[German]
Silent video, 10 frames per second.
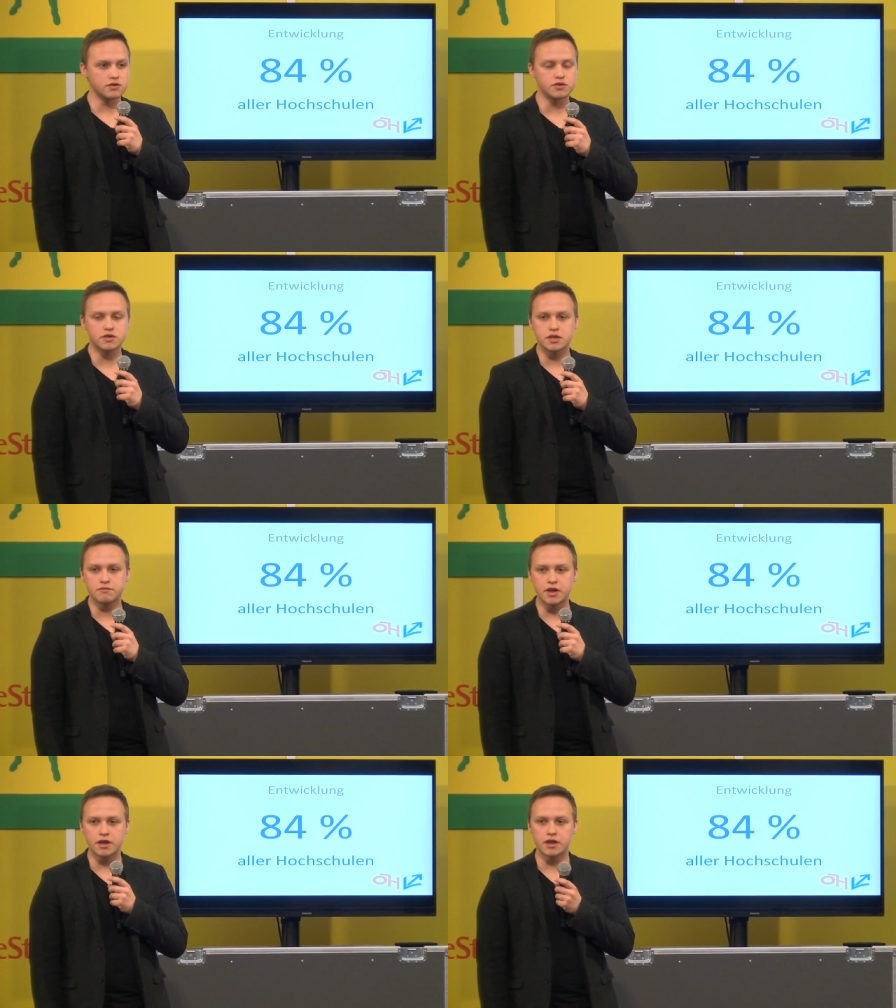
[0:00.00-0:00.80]
also es geht
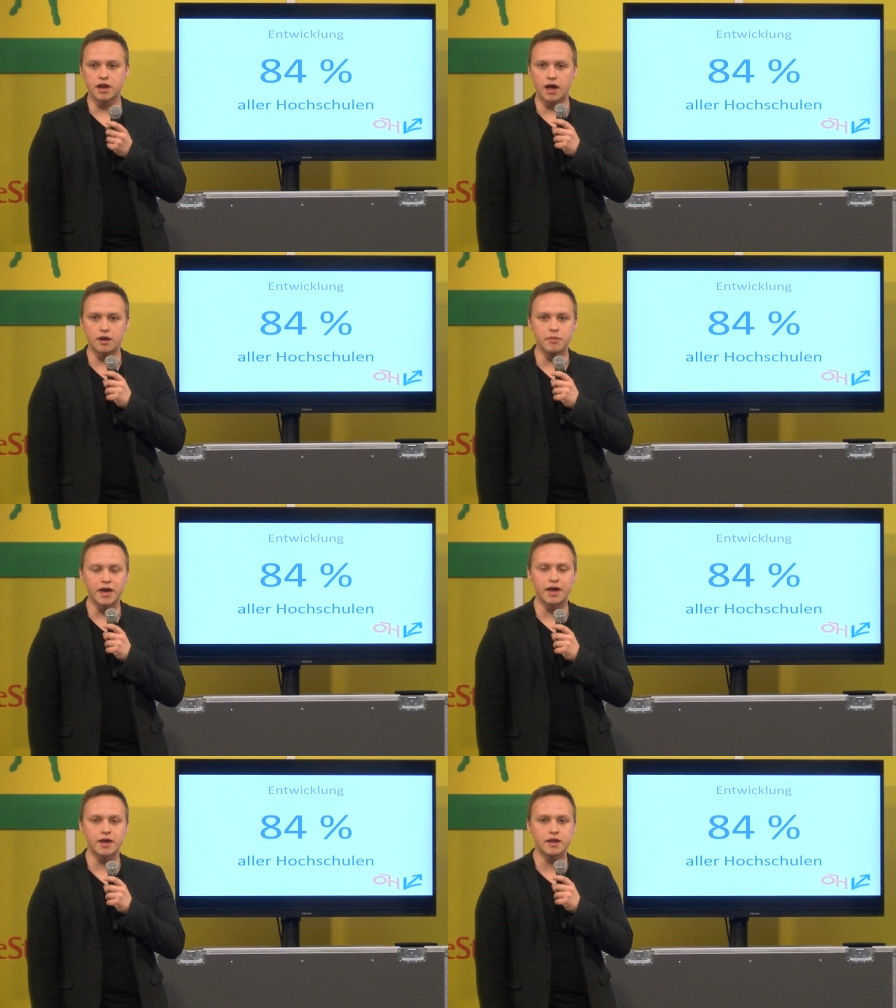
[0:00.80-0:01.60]
wirklich in allen
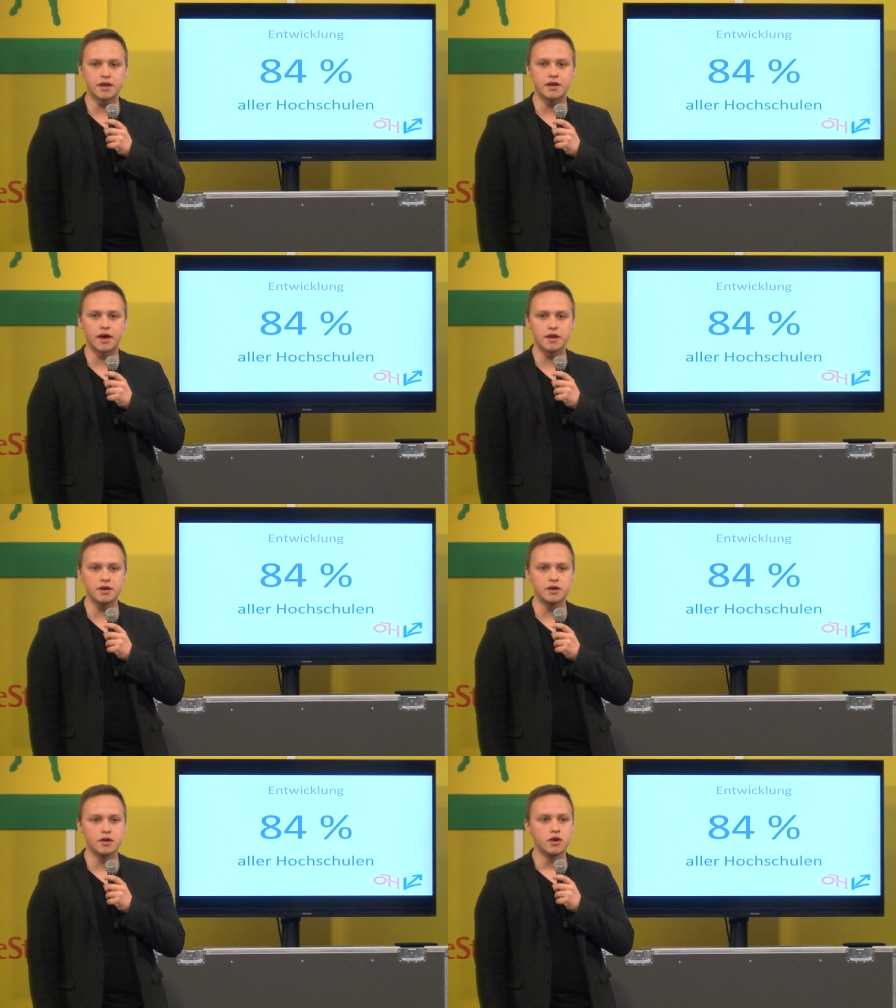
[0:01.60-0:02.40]
Bereichen hinein
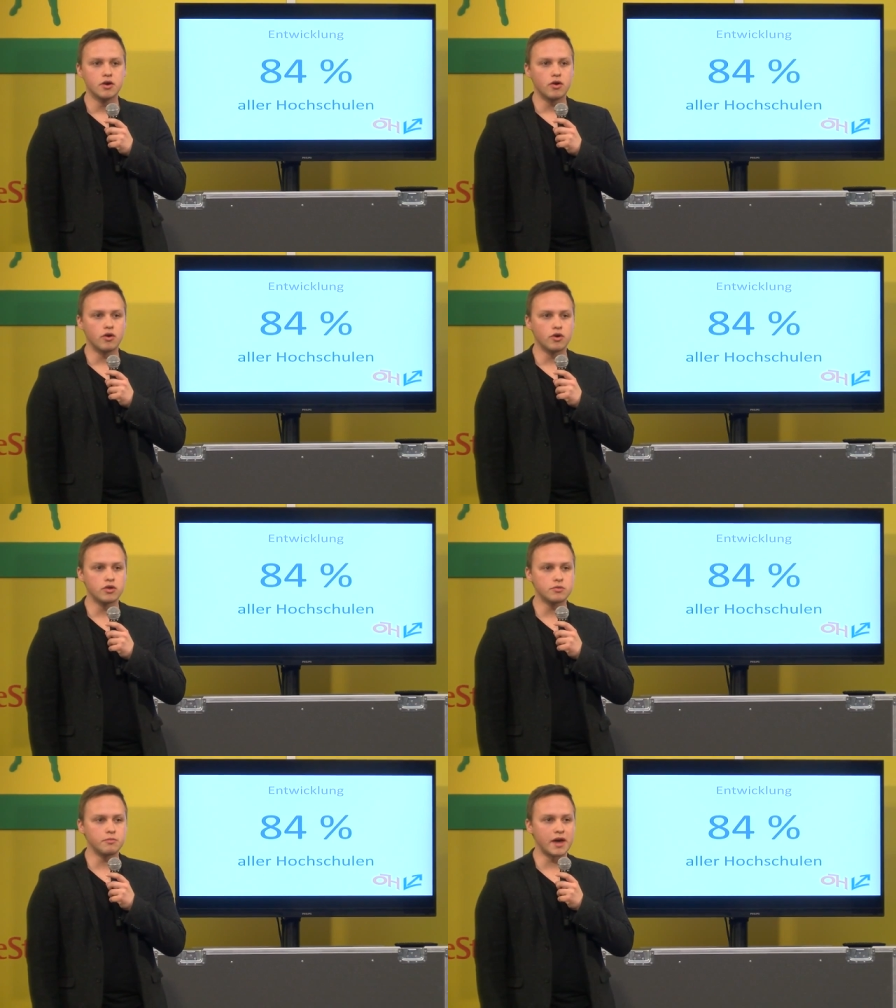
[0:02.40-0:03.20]

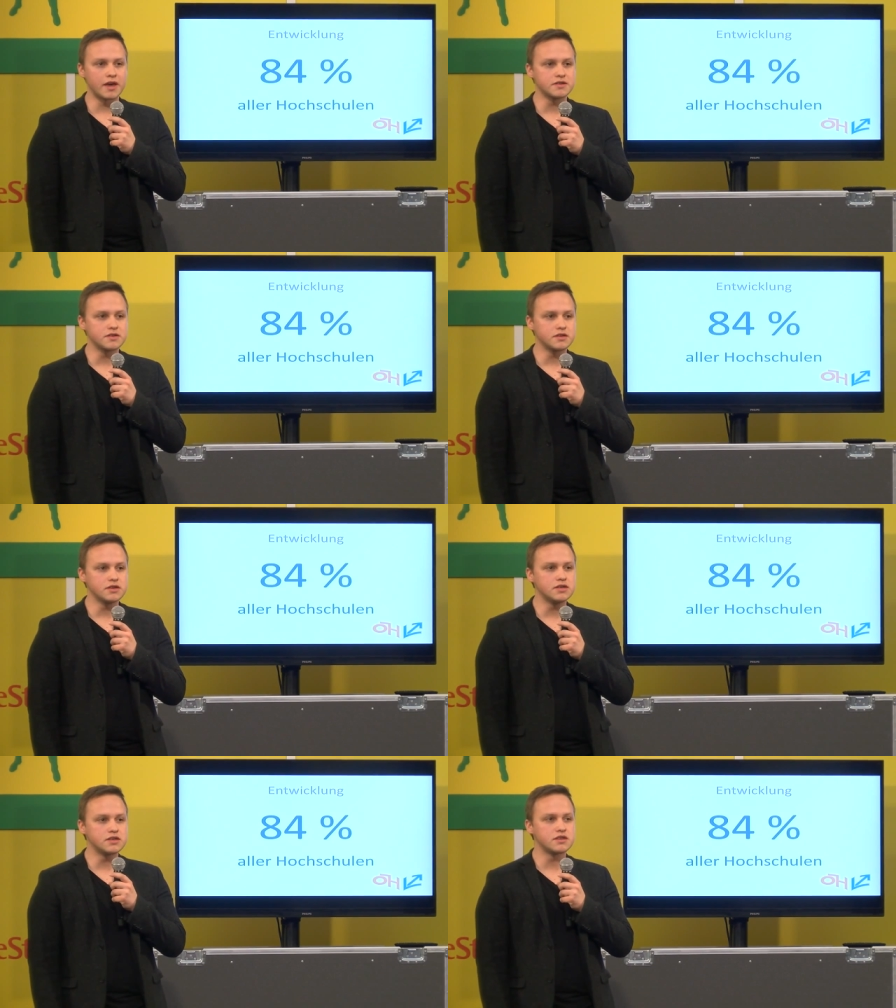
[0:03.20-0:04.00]
und meistens
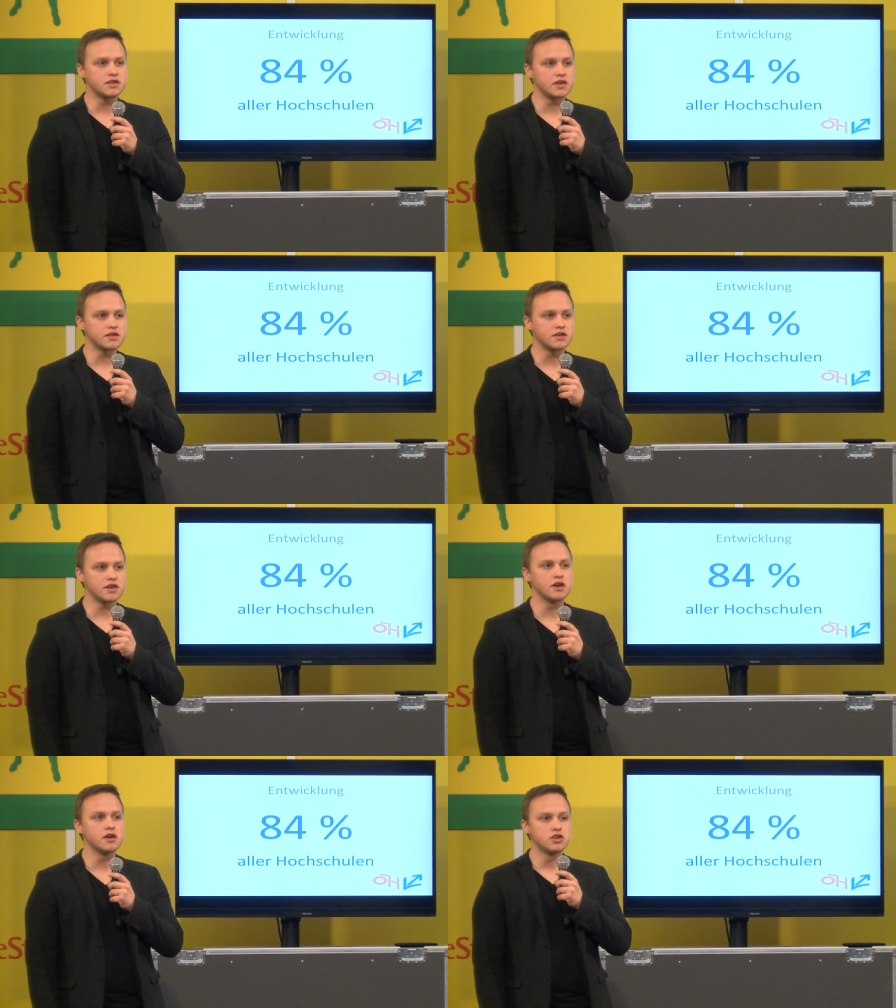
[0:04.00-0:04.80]
ist es sehr,
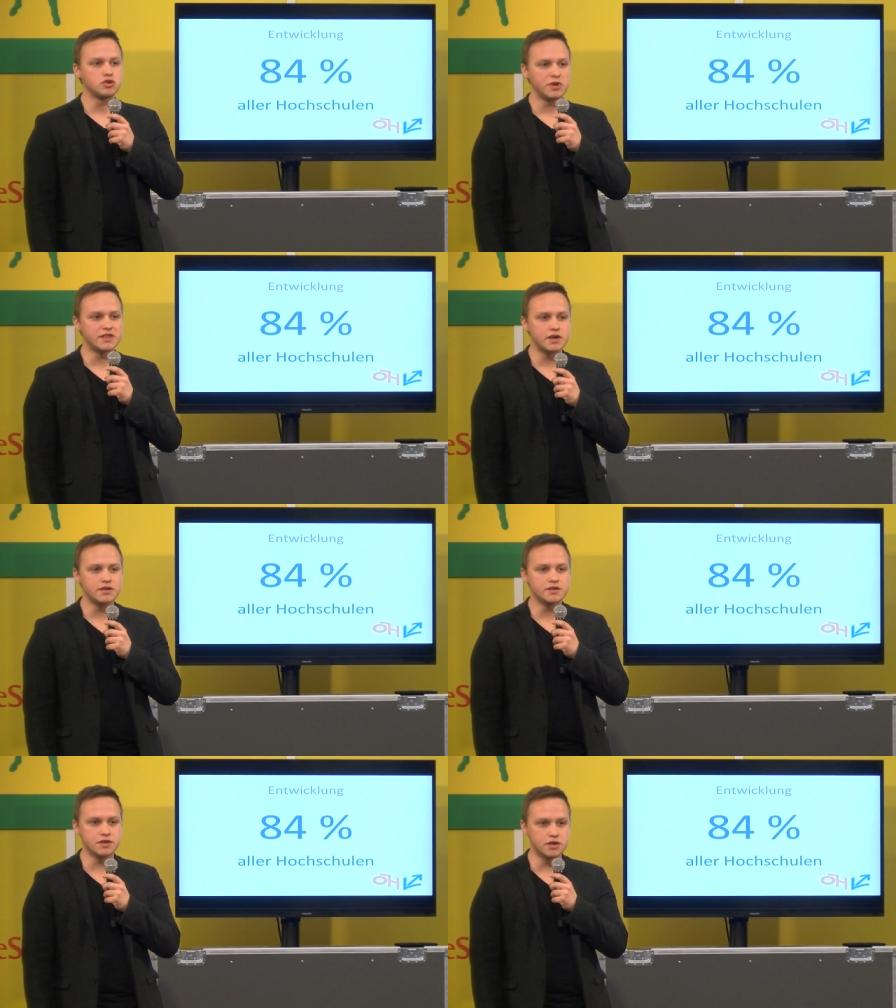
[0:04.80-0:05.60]
sehr
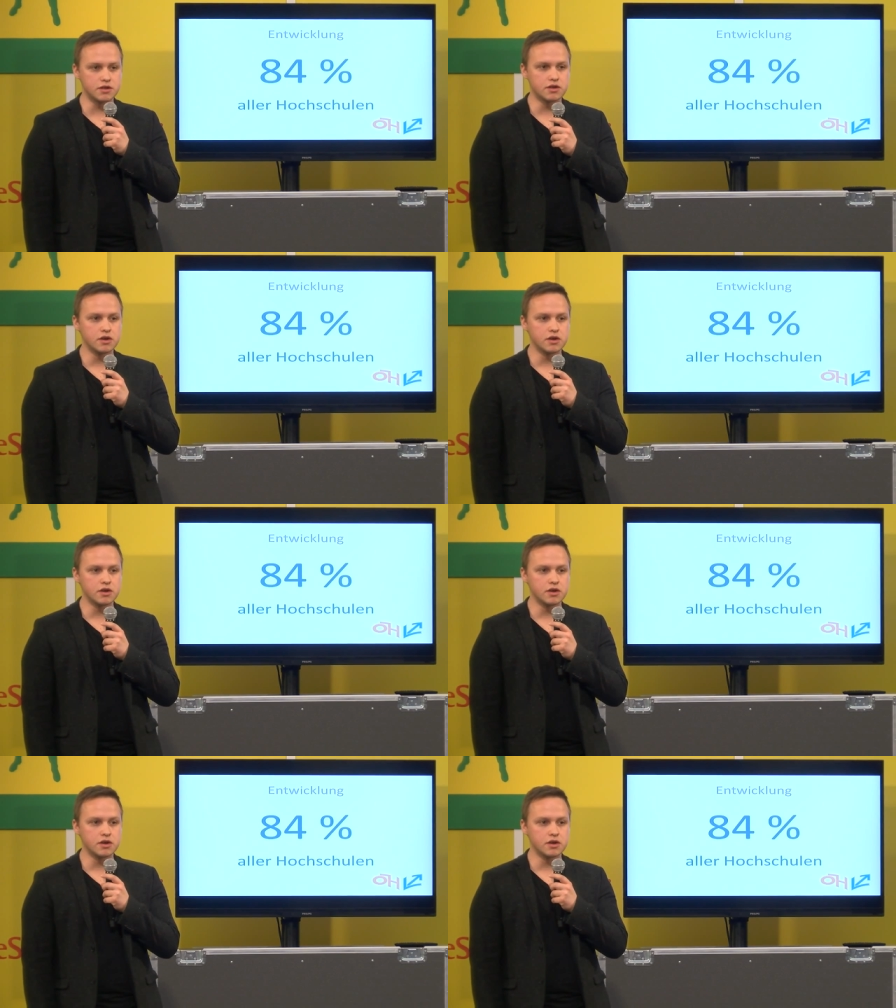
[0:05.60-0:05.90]
spezialisiert.